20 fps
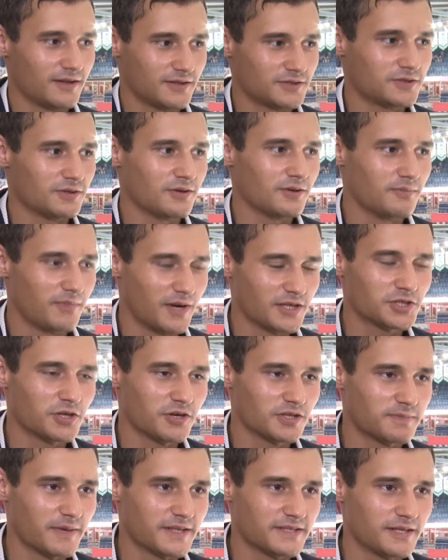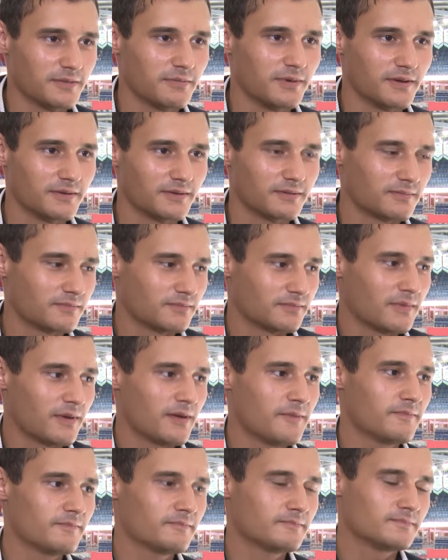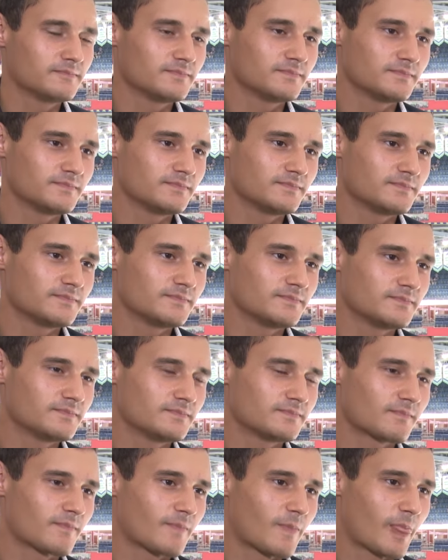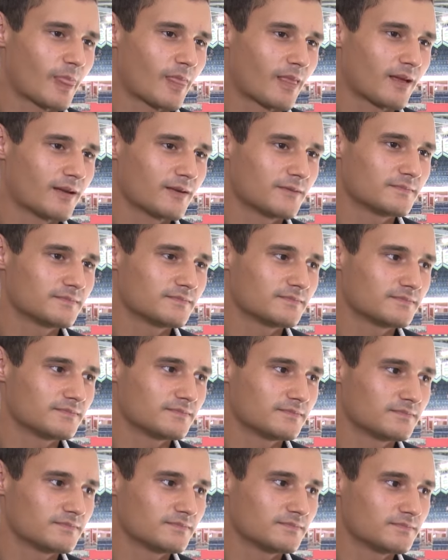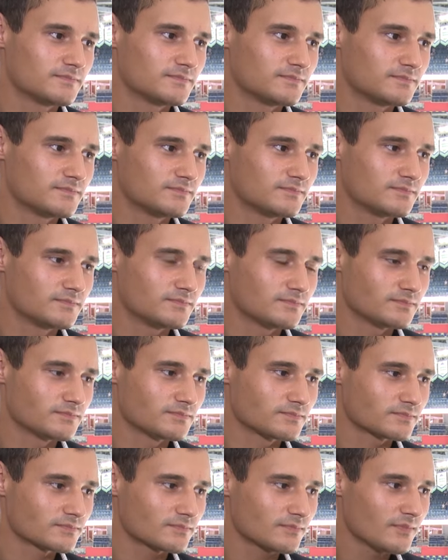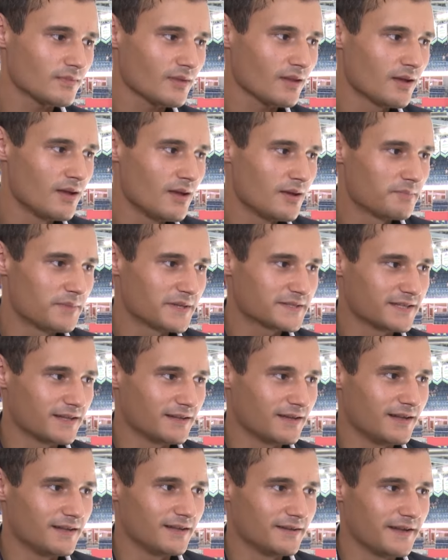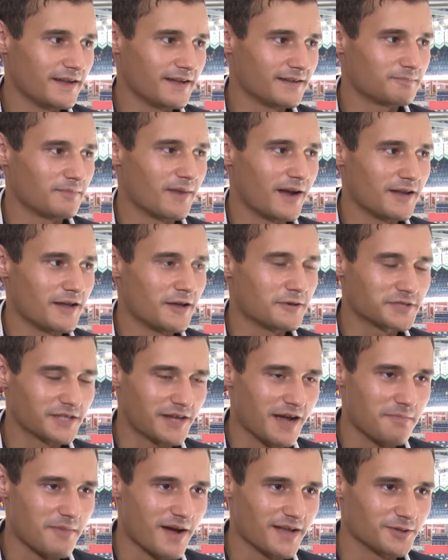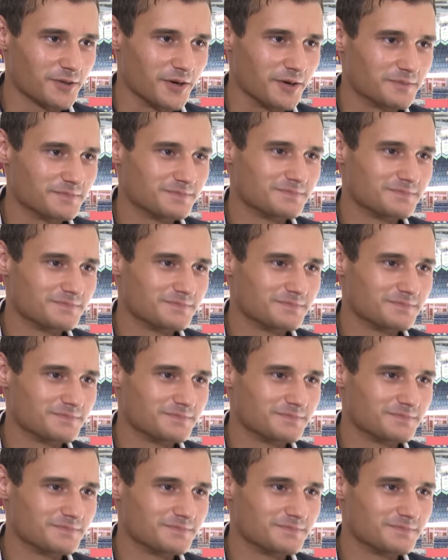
Так что большое спасибо. Персонально за кого ты в Салавате Лаеве болеешь? Персонально нет, болеют за команду.